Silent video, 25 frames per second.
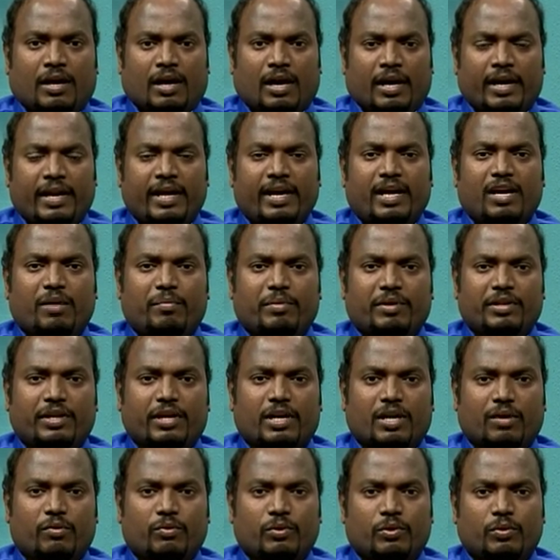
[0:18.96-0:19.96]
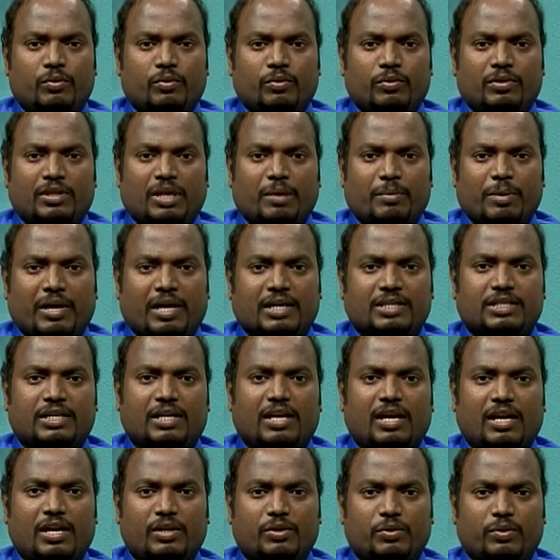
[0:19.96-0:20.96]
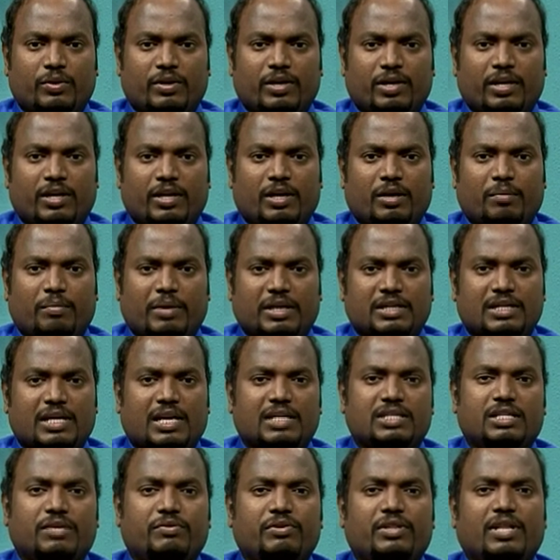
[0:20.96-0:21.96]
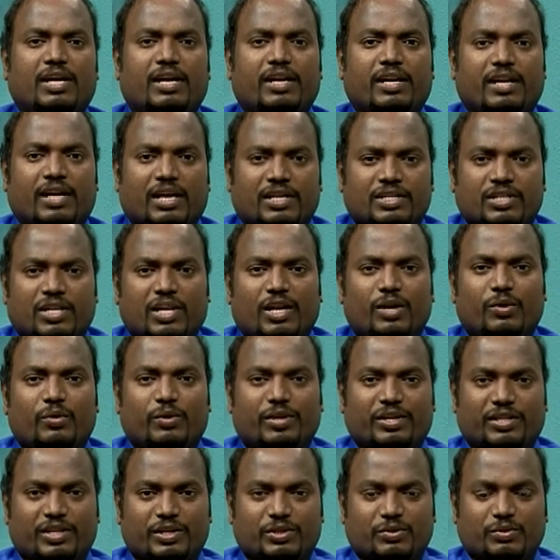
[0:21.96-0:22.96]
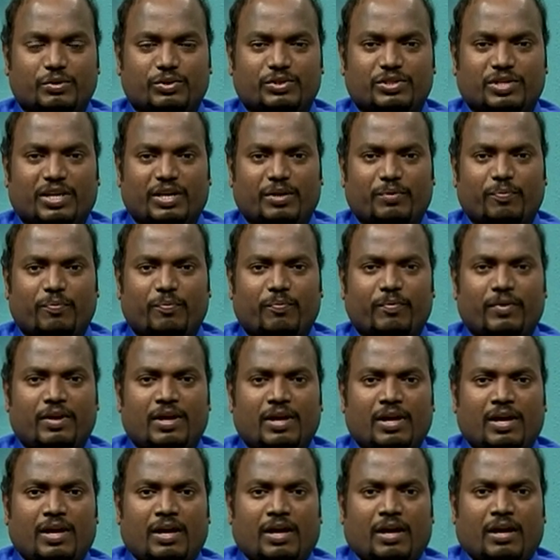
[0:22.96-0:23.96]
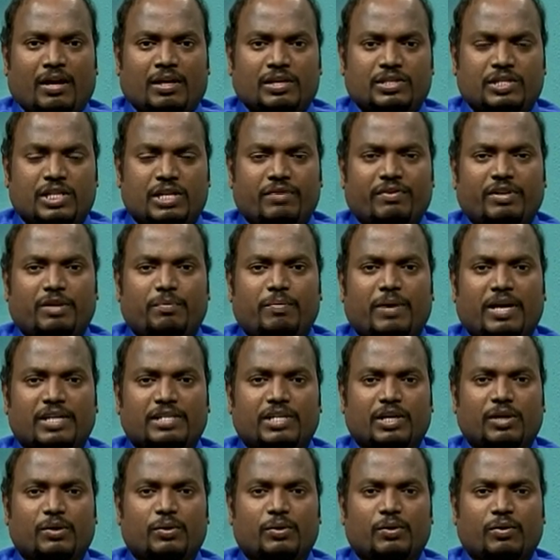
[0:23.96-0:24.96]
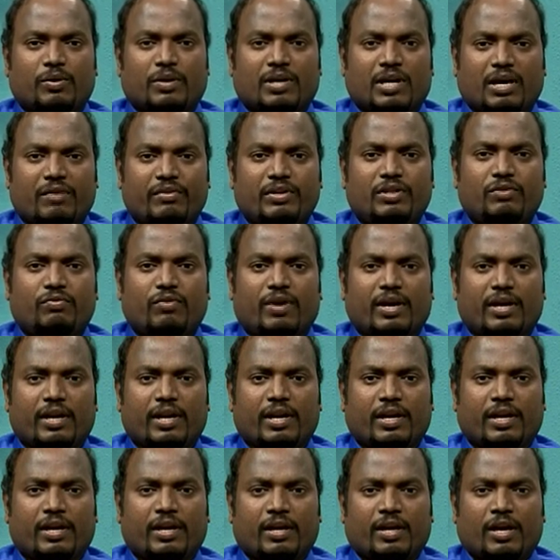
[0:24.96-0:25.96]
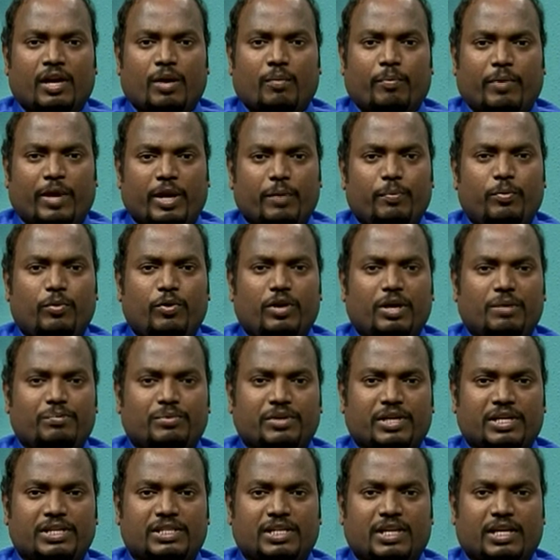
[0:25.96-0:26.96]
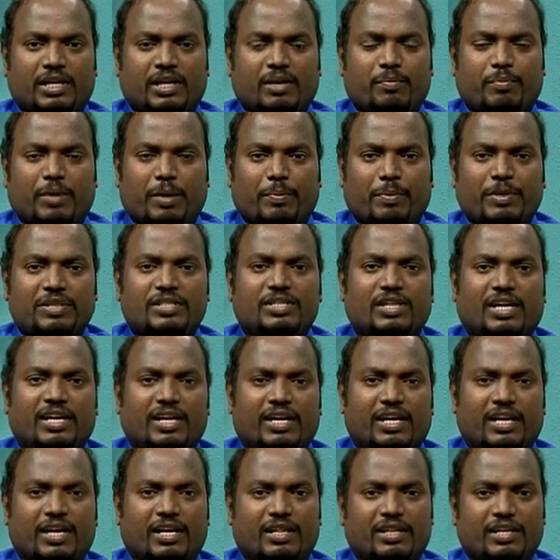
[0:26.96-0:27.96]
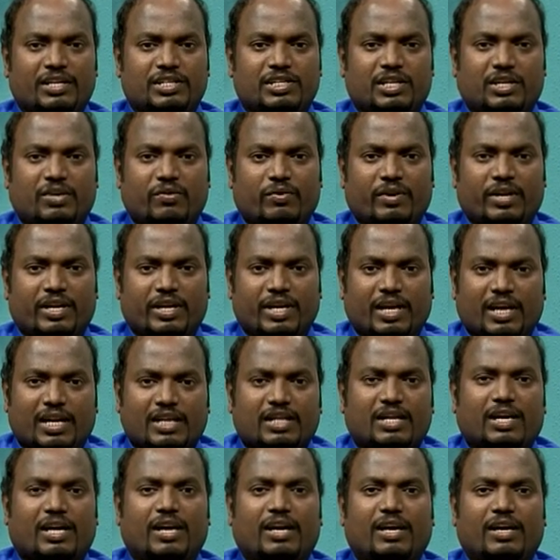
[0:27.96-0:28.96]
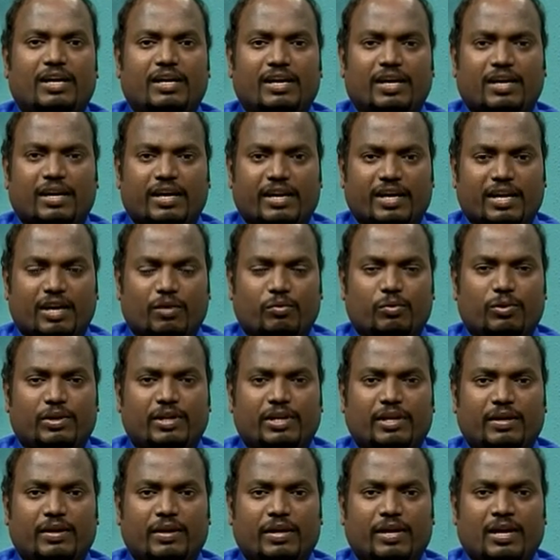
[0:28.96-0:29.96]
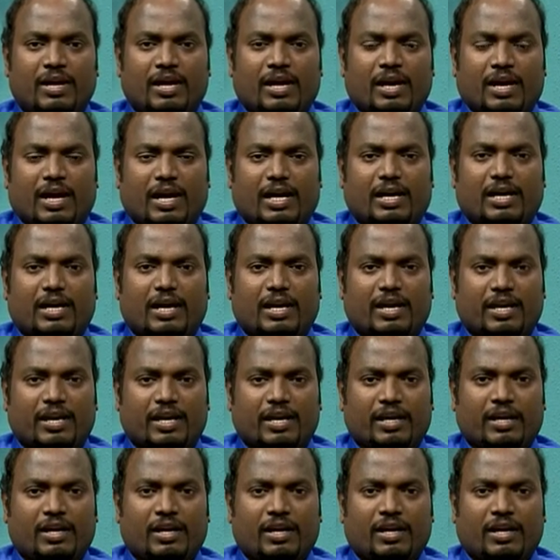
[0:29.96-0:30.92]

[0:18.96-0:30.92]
అనేక మంది కవులు తమ అక్షరాలతోటి ప్రజా జీవితాన్ని అక్షరాల్లోకి తీసుకొచ్చారు జీవద్భాషలో కవిత్వాన్ని పరిపూర్ణం చేసి ప్రపంచానికి అందించినటువంటి ఘనత ఇక్కడి కవుల్ది అట్లాంటి